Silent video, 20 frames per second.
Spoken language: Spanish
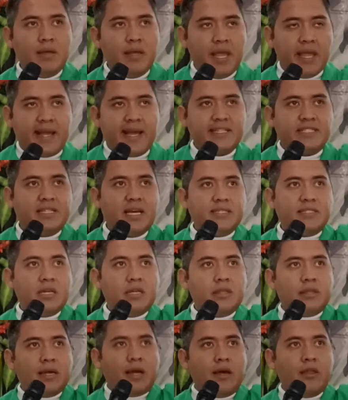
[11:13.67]
Y que está
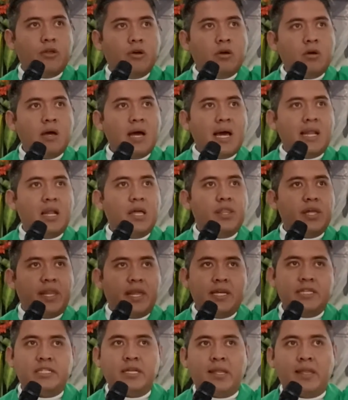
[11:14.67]
sentado a la
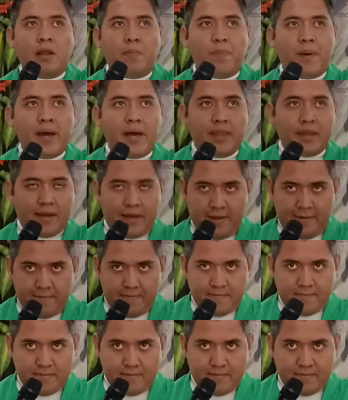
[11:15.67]
derecha del Padre.